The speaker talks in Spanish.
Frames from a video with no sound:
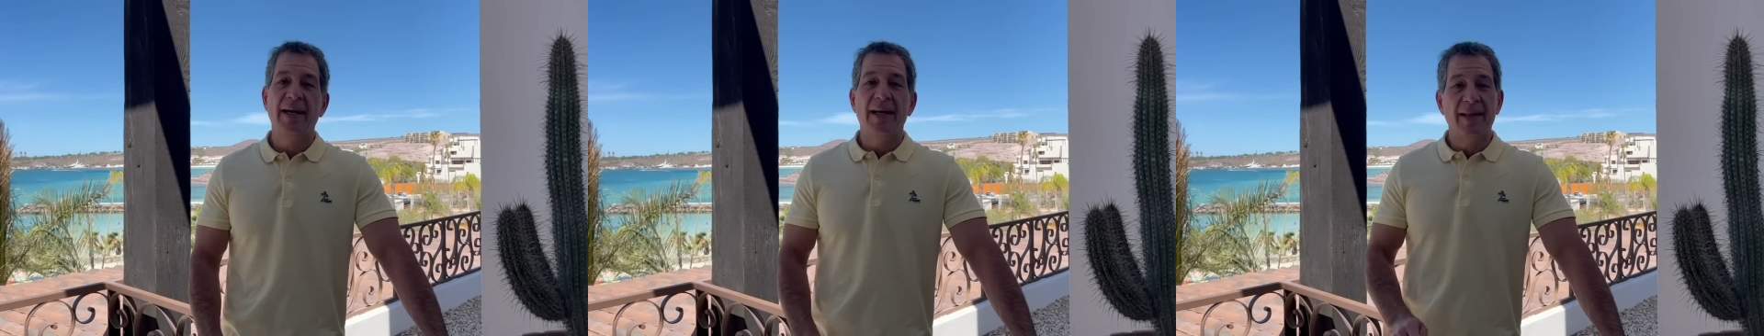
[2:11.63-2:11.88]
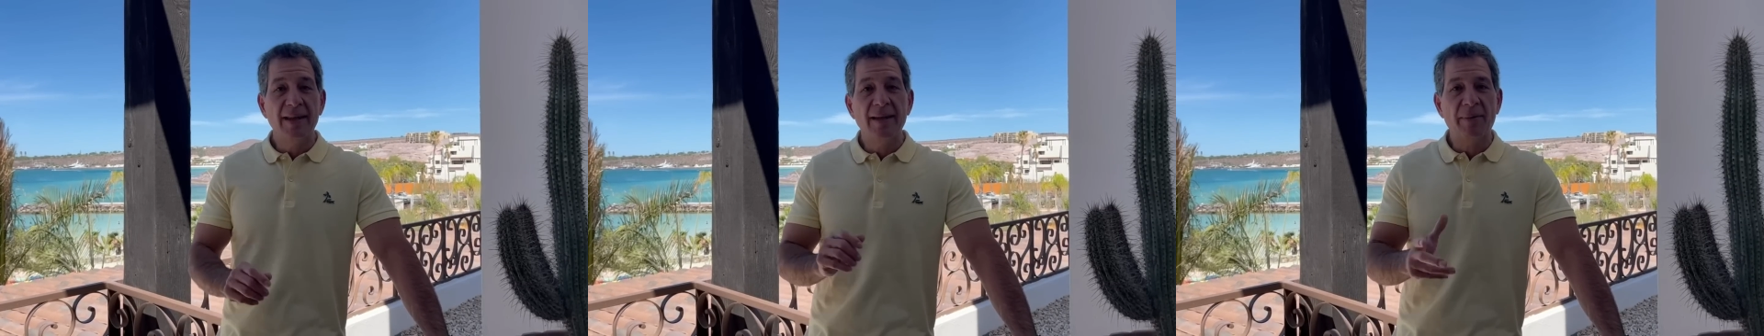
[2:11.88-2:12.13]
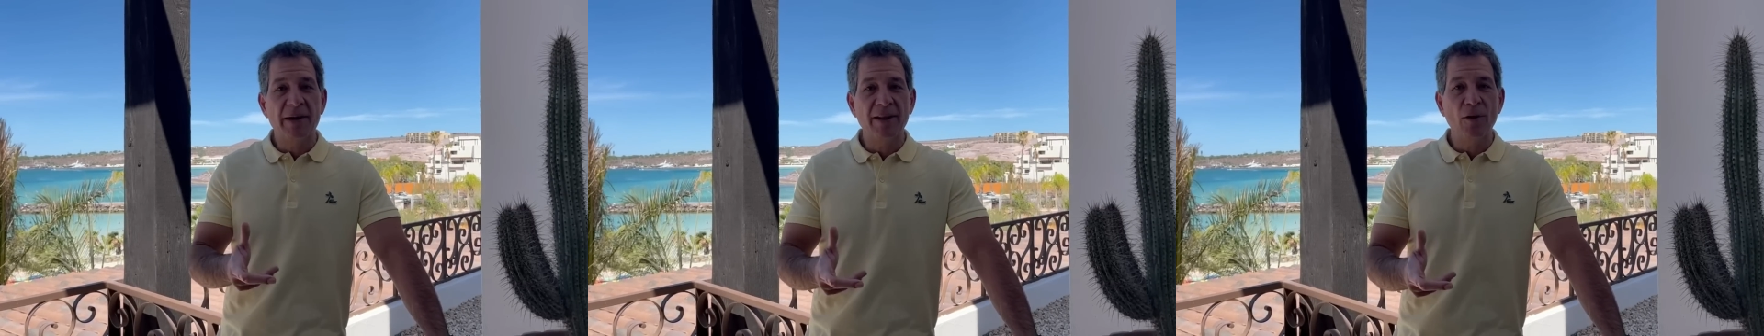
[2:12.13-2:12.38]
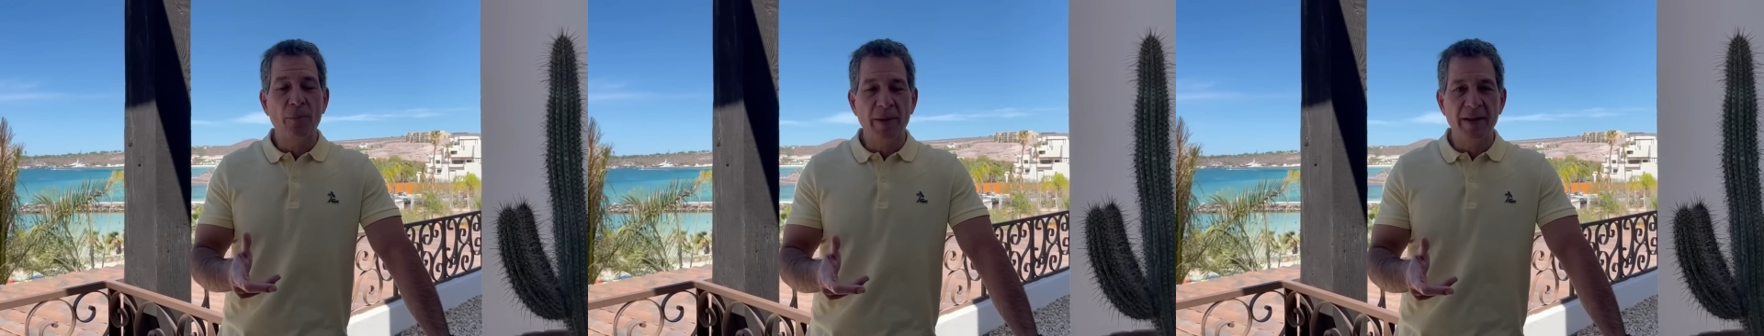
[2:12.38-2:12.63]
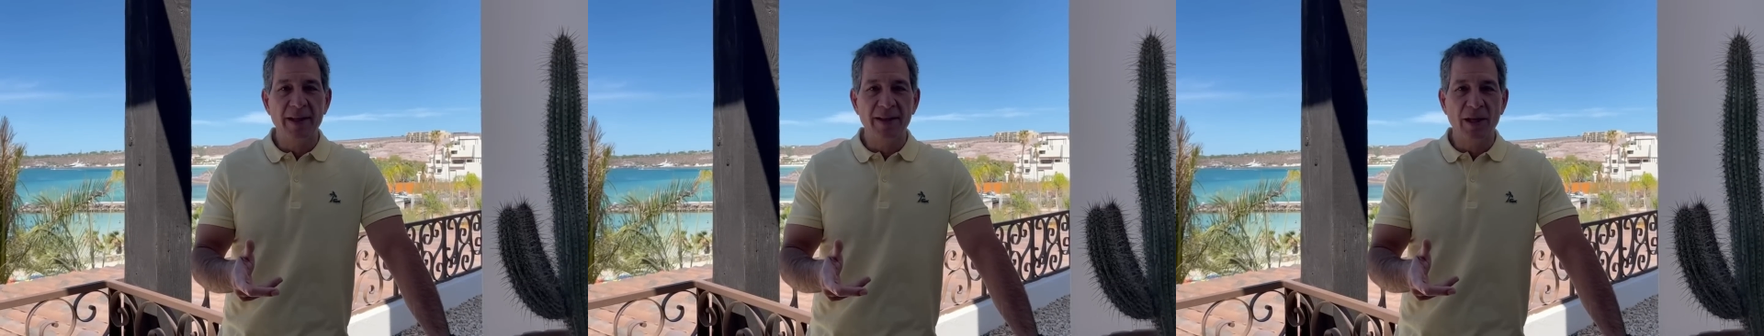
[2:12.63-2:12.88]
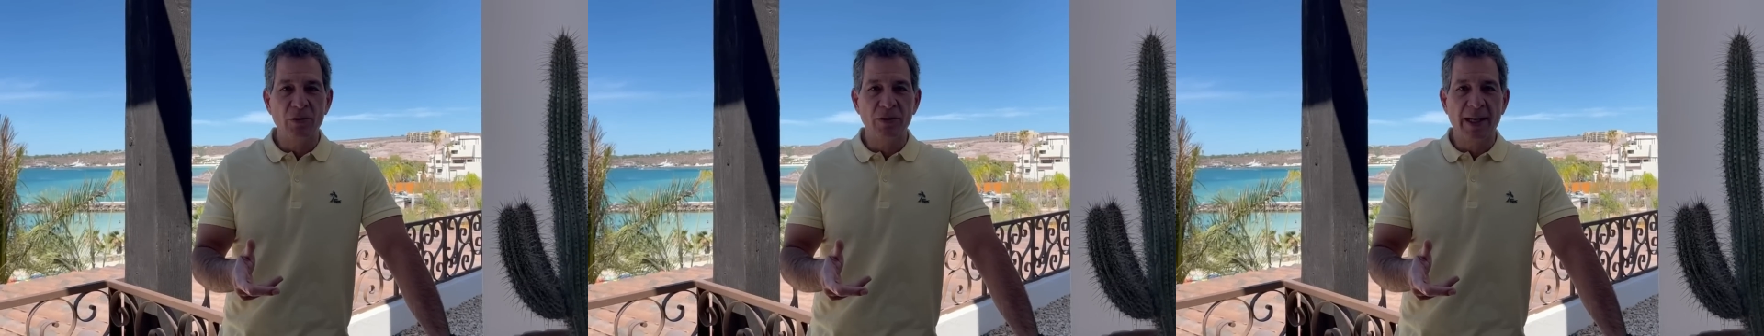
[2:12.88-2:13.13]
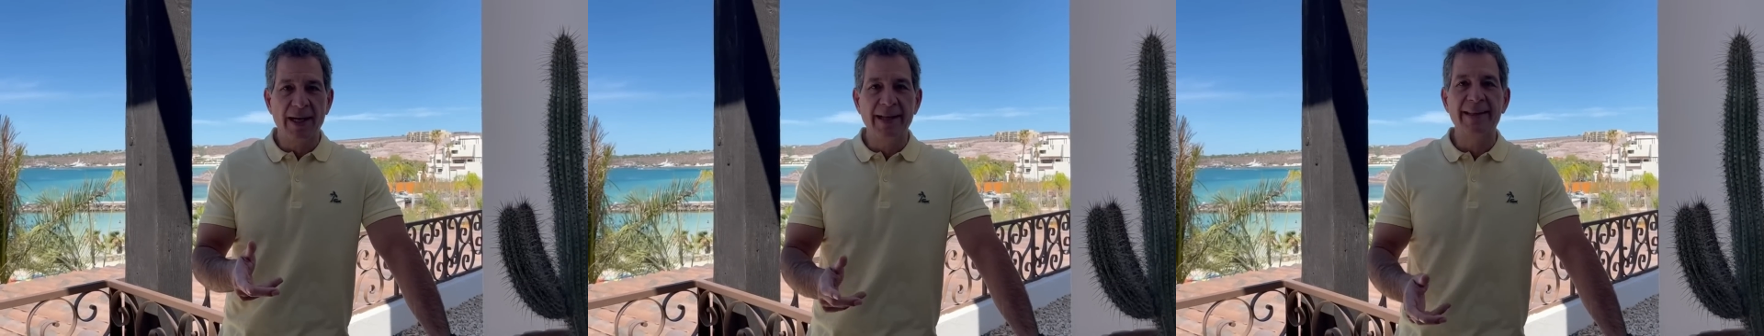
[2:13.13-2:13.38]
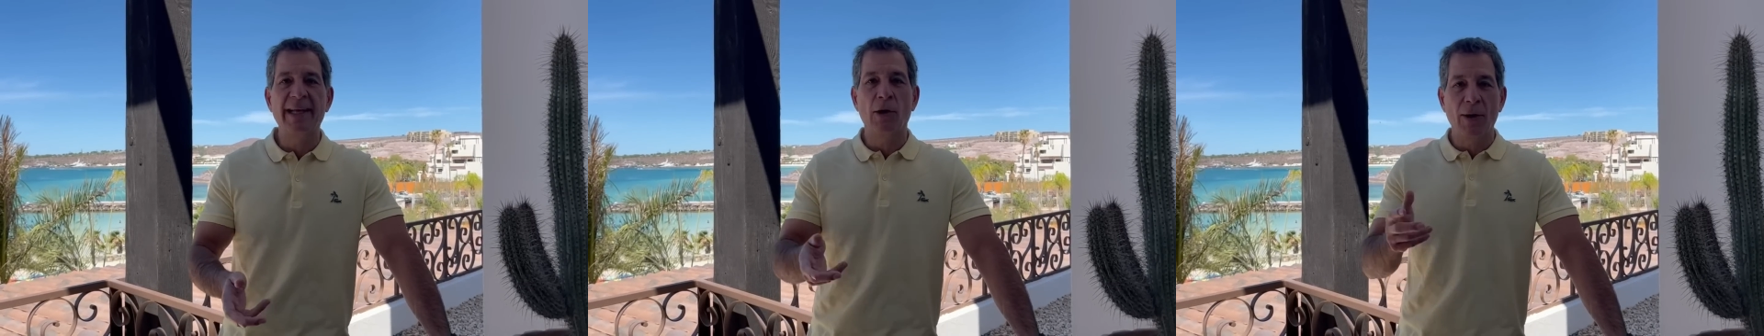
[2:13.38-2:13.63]
Tiene el partido pendiente contra
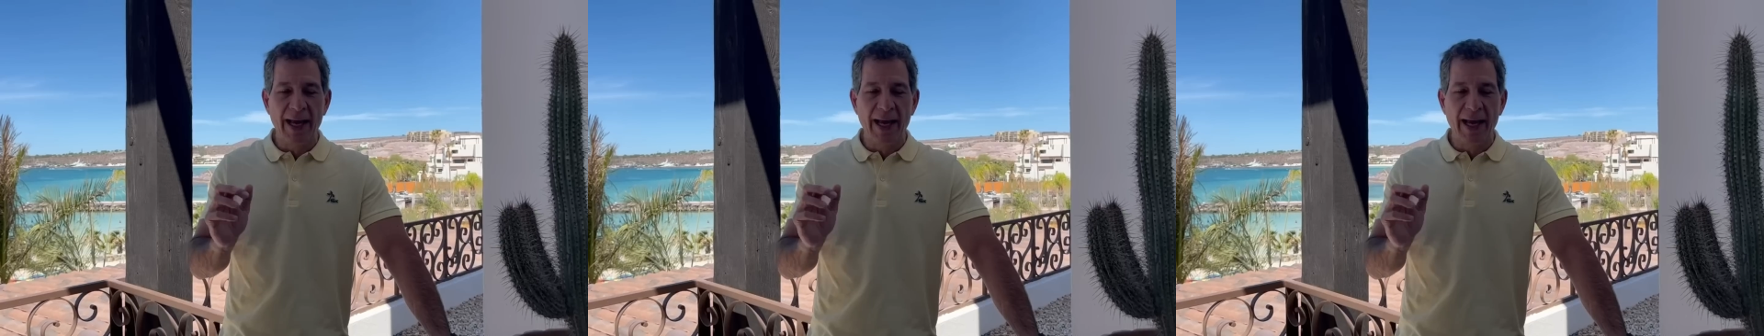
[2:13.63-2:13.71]
Querétaro